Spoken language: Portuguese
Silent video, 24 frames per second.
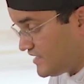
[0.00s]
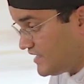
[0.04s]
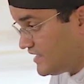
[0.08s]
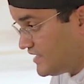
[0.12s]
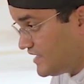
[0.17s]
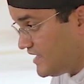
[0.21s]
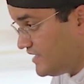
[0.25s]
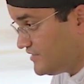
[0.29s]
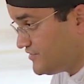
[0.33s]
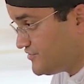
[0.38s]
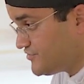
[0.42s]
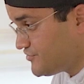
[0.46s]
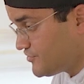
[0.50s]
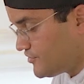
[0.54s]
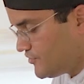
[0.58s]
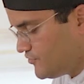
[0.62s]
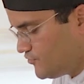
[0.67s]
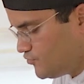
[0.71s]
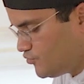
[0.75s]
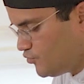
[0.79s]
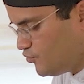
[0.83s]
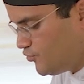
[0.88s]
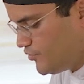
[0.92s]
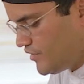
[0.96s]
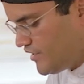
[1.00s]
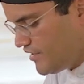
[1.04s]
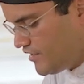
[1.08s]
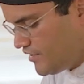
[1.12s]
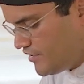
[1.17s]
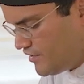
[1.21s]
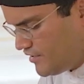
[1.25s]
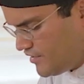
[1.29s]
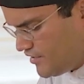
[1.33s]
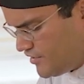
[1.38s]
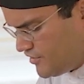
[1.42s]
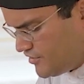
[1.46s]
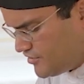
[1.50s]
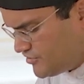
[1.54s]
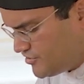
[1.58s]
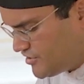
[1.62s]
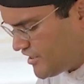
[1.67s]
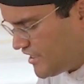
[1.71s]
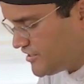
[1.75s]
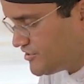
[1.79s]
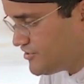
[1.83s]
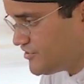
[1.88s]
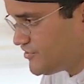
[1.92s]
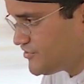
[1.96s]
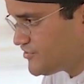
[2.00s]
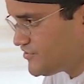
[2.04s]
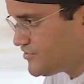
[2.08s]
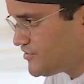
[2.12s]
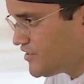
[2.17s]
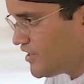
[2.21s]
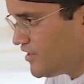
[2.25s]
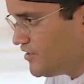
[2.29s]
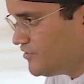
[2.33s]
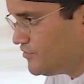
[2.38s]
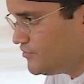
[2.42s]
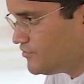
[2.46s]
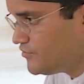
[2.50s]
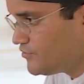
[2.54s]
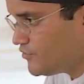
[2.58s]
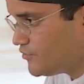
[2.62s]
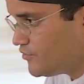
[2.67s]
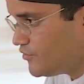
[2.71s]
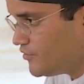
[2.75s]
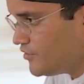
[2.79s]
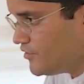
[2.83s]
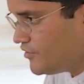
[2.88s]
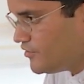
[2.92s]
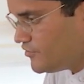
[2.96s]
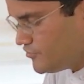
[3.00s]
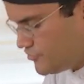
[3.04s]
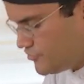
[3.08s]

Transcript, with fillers: Sagrada Escritura já diz tanto